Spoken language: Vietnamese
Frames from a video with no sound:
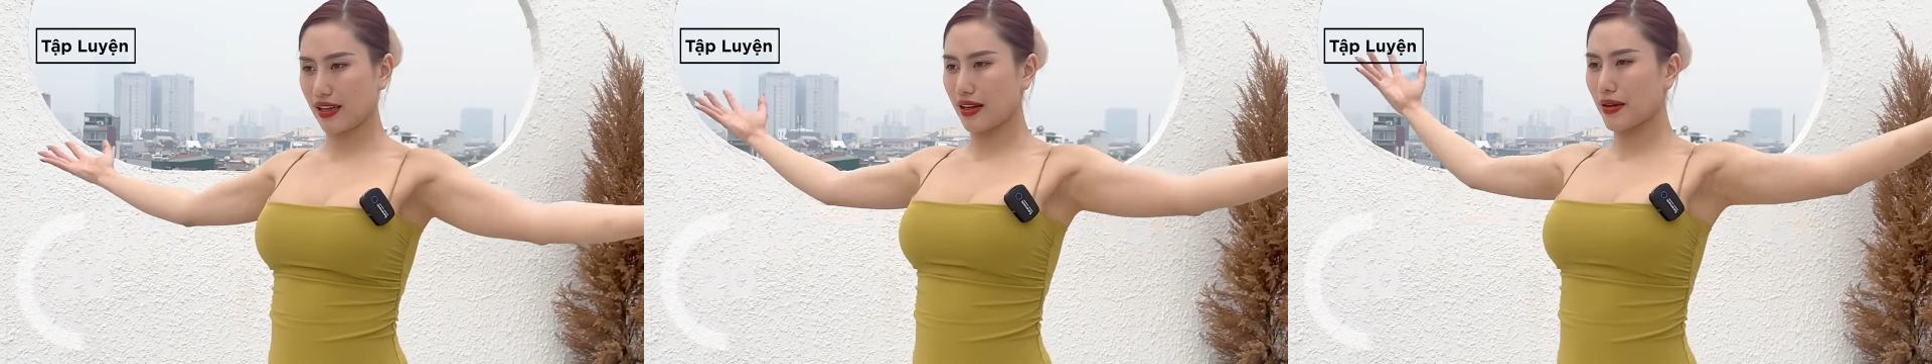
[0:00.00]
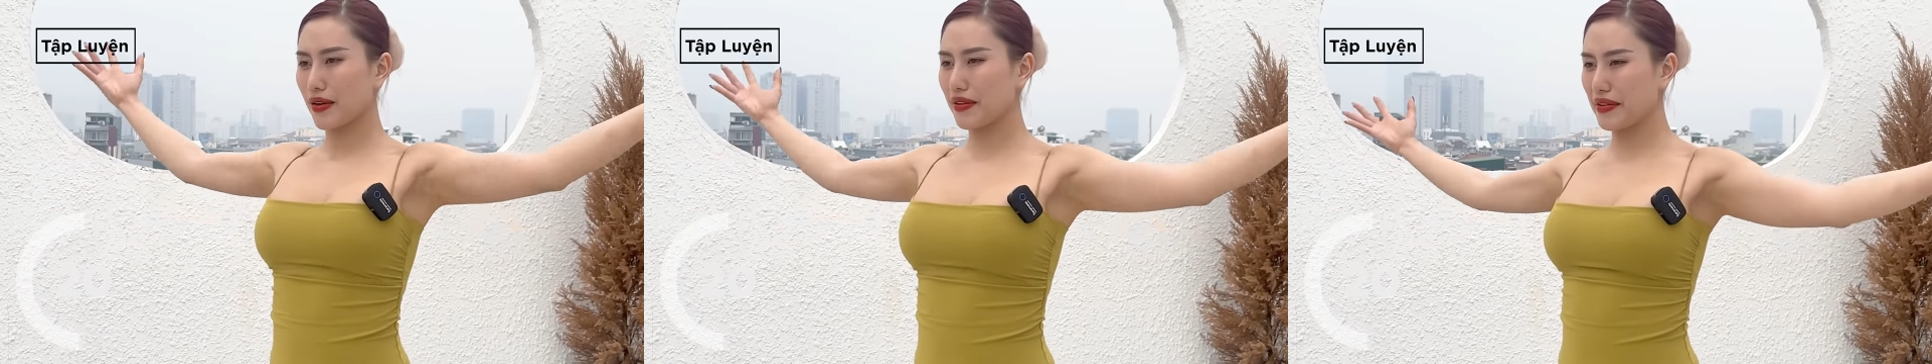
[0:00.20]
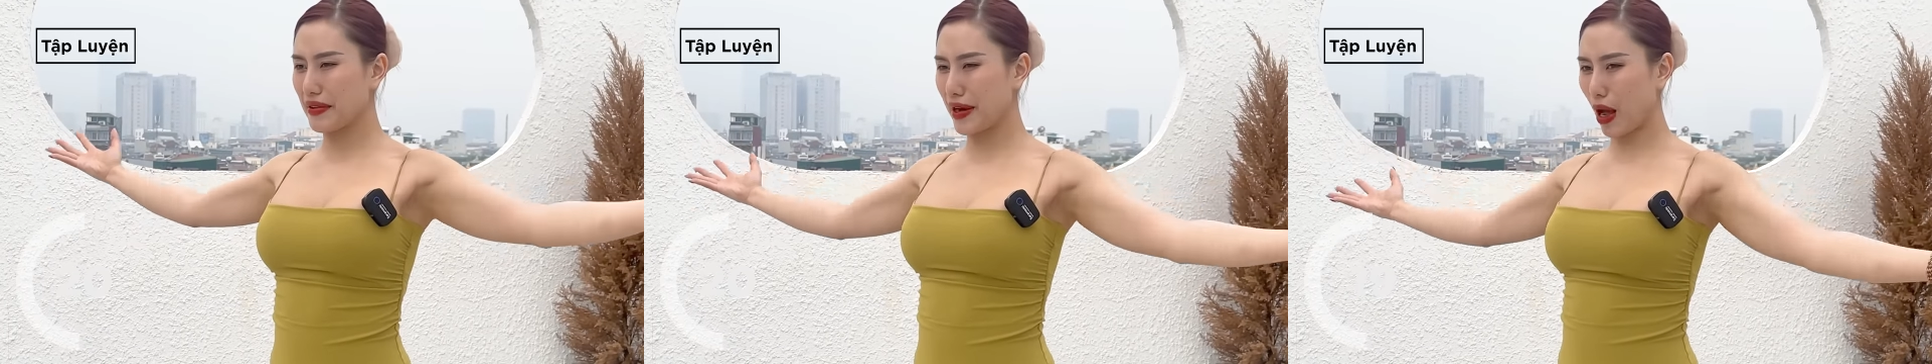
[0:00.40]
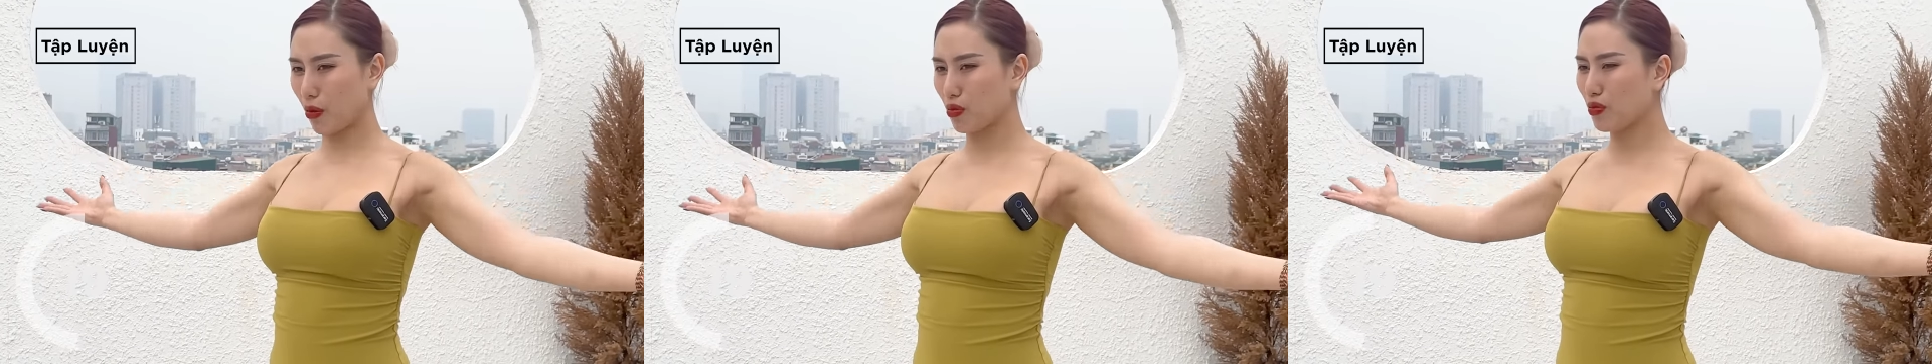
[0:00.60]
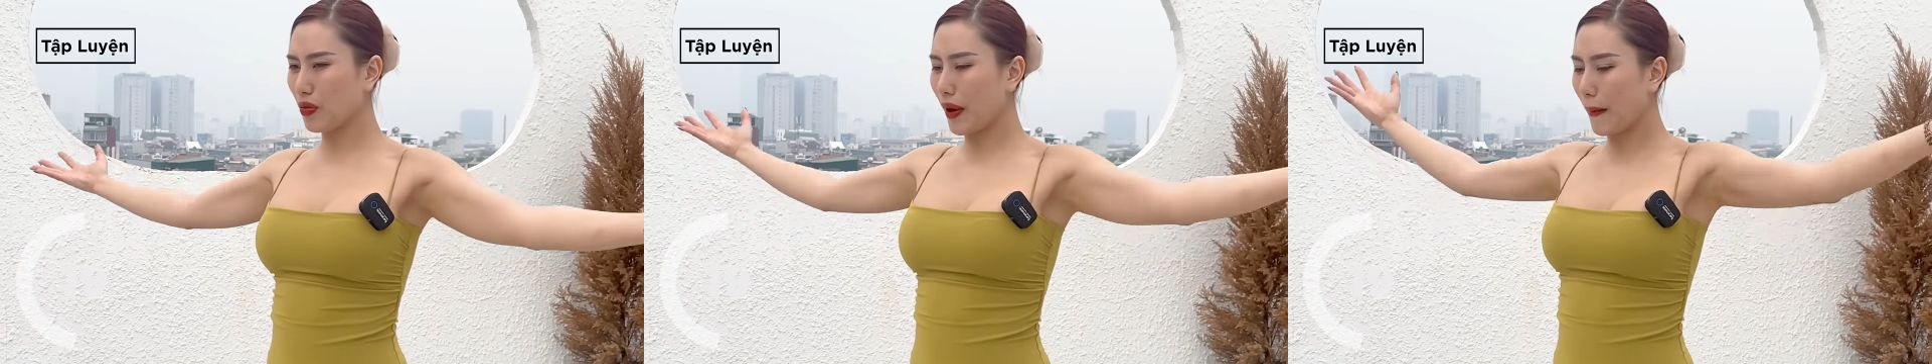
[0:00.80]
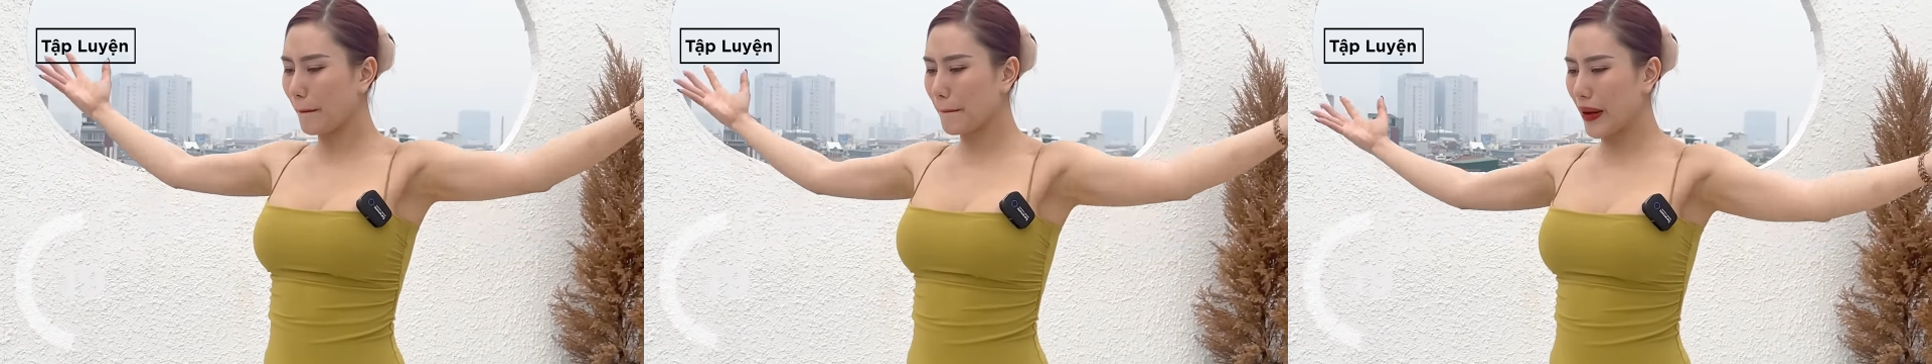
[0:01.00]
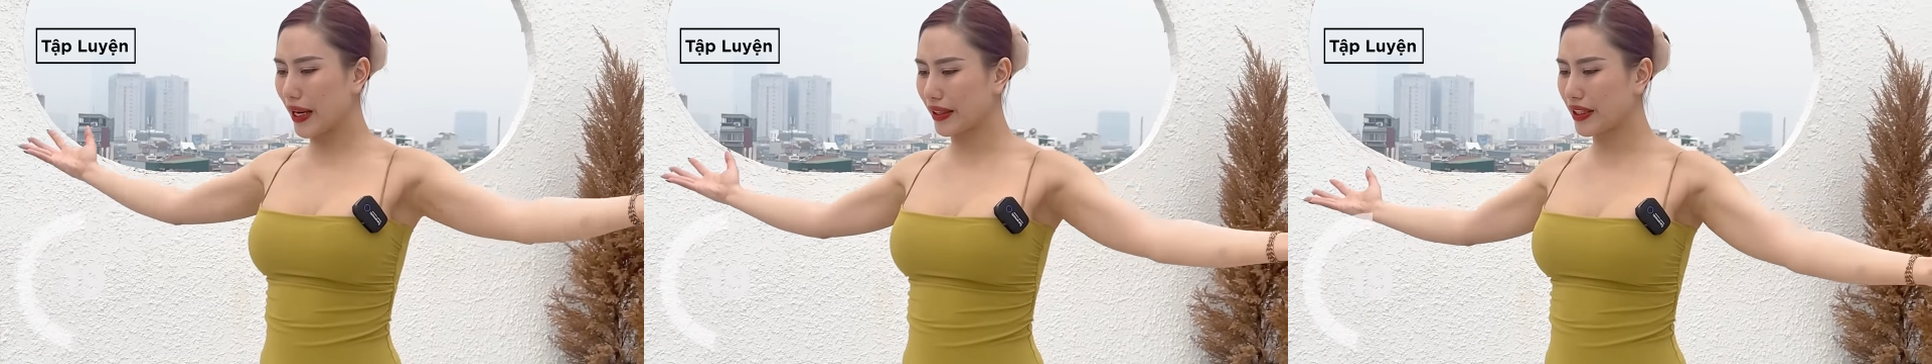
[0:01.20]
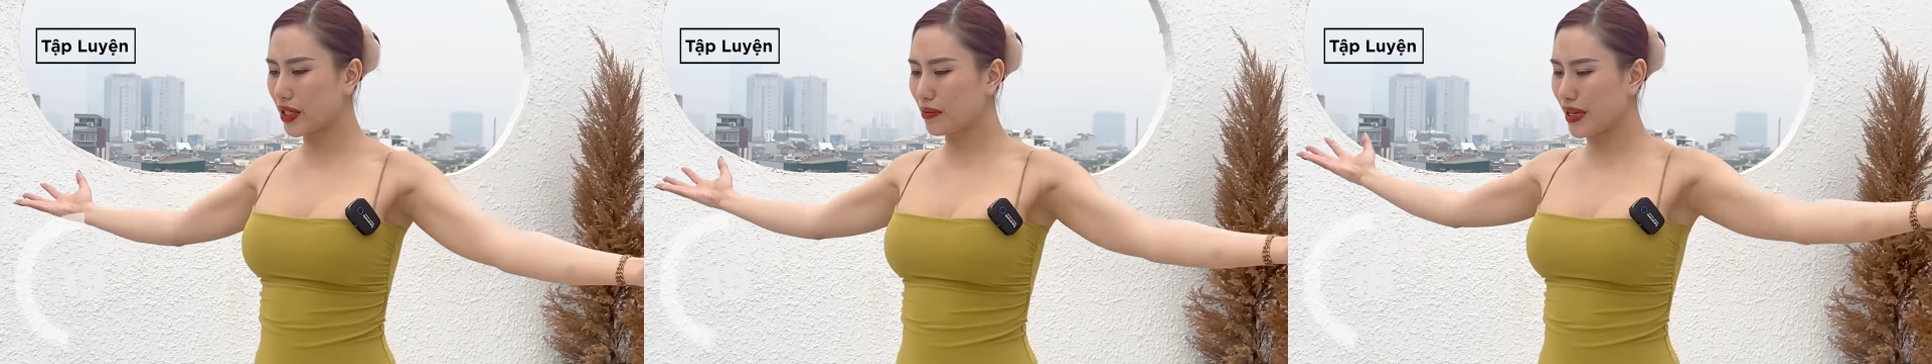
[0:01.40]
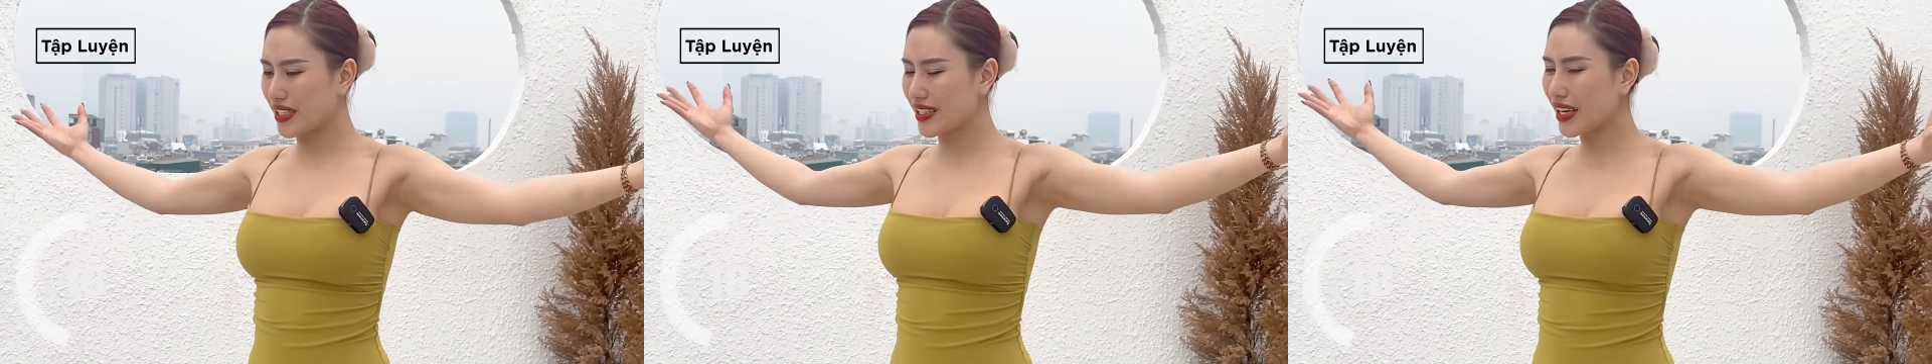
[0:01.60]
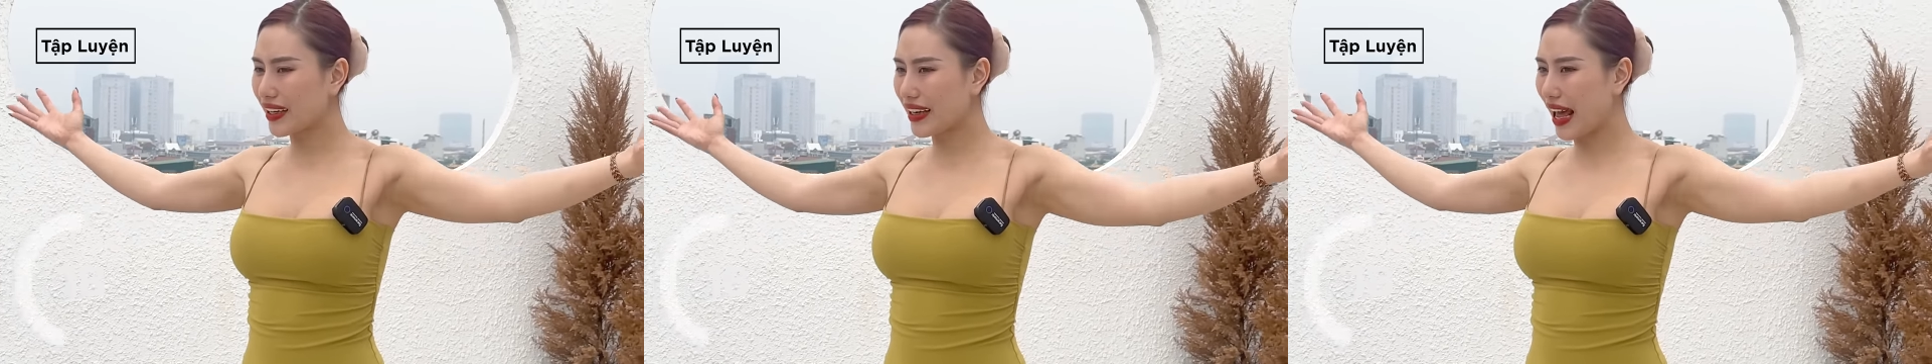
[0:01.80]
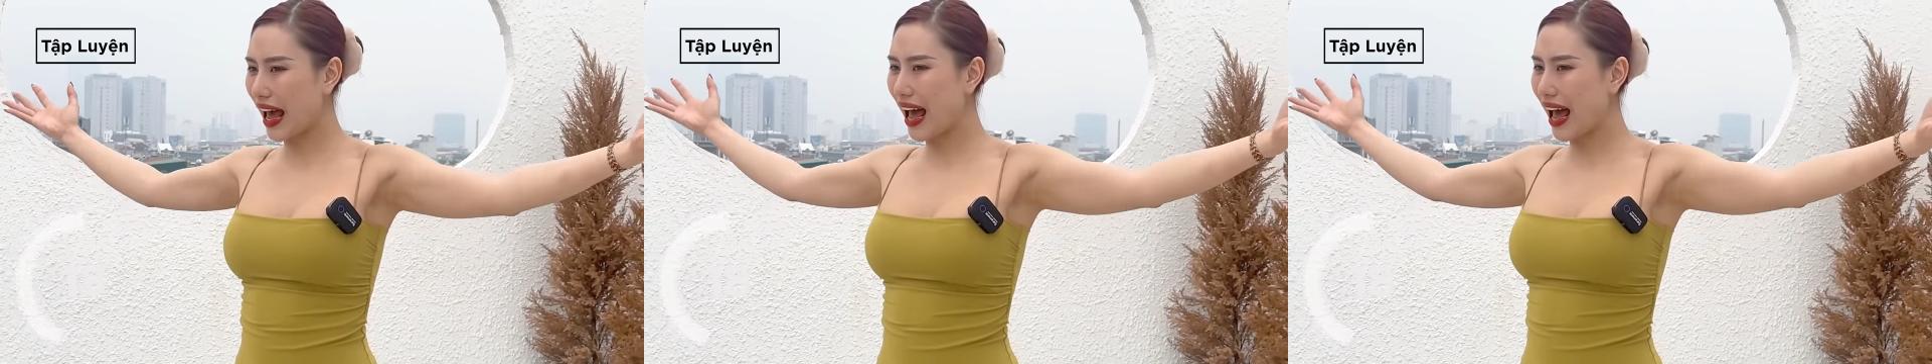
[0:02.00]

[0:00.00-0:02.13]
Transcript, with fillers: Nóng, mệt nhưng mà rất đã.